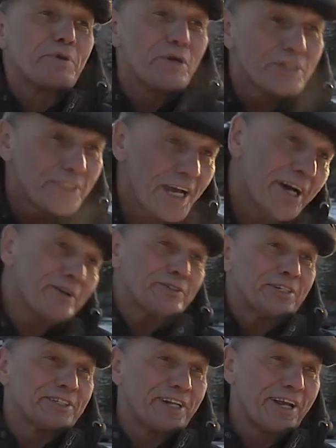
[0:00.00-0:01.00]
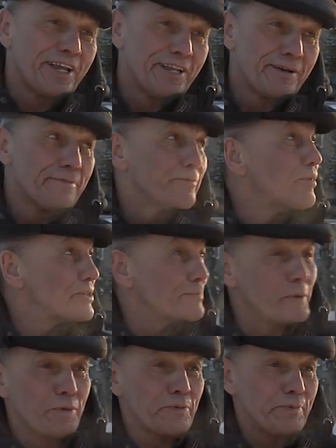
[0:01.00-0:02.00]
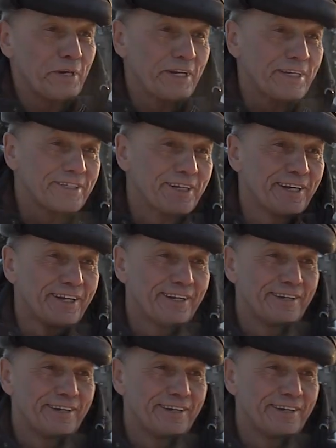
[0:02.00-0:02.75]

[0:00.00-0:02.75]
Просто хорошее настроение. Можно погода прекрасная.